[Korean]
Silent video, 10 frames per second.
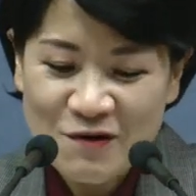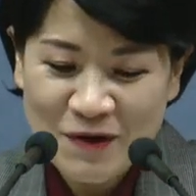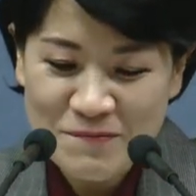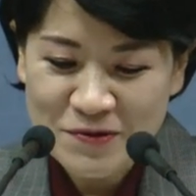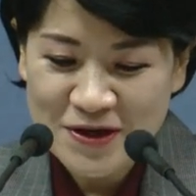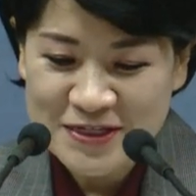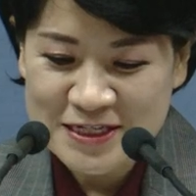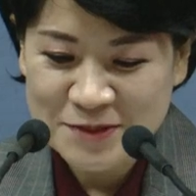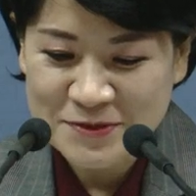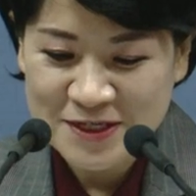완벽한
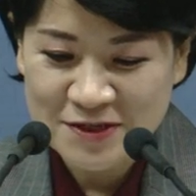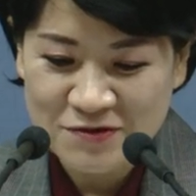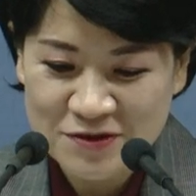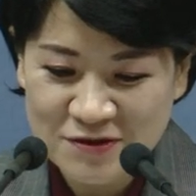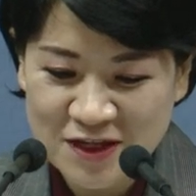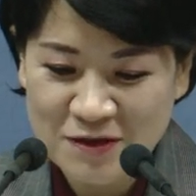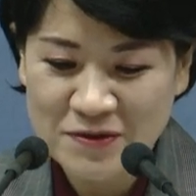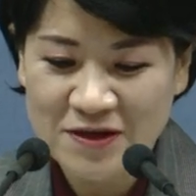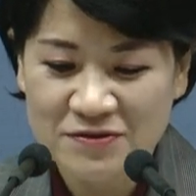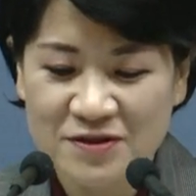24시 영적
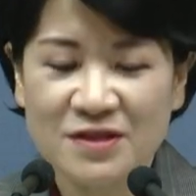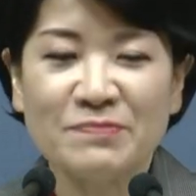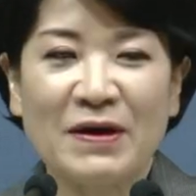내비게이션이